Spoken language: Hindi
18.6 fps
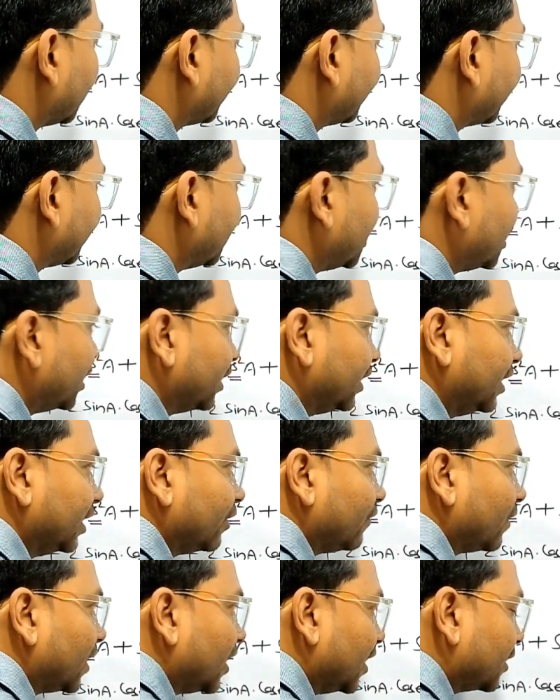ये वाला एक
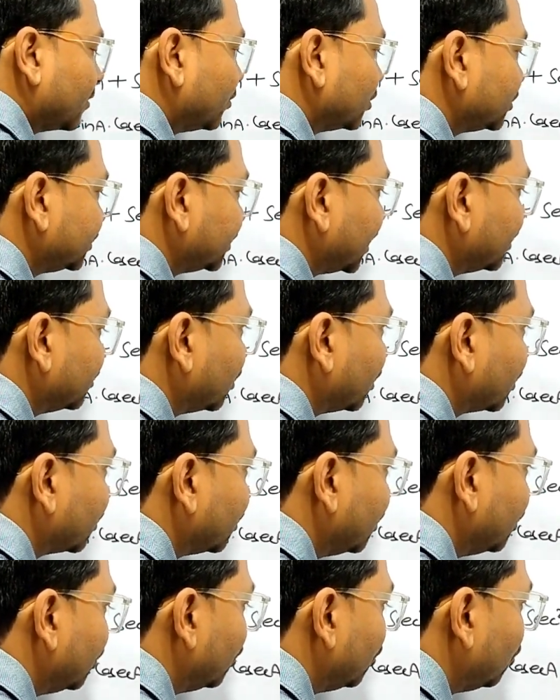मच गया इधर टू
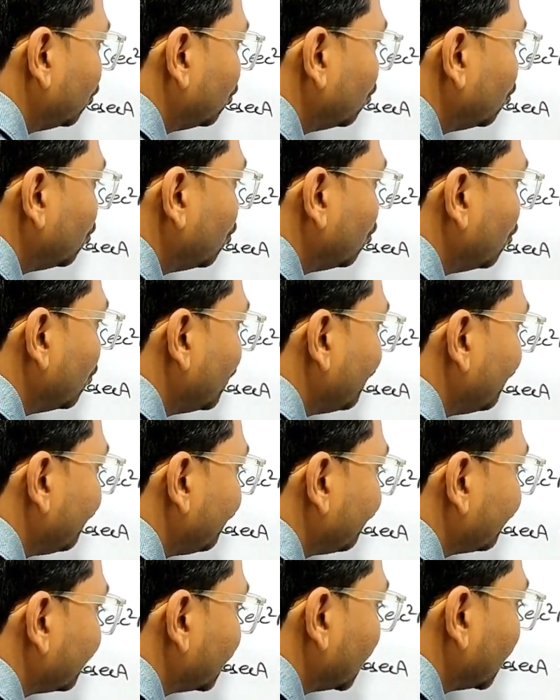
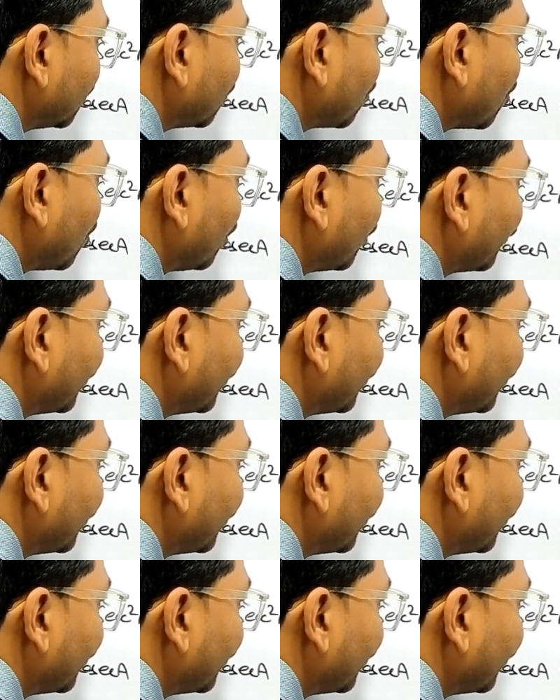कॉस ए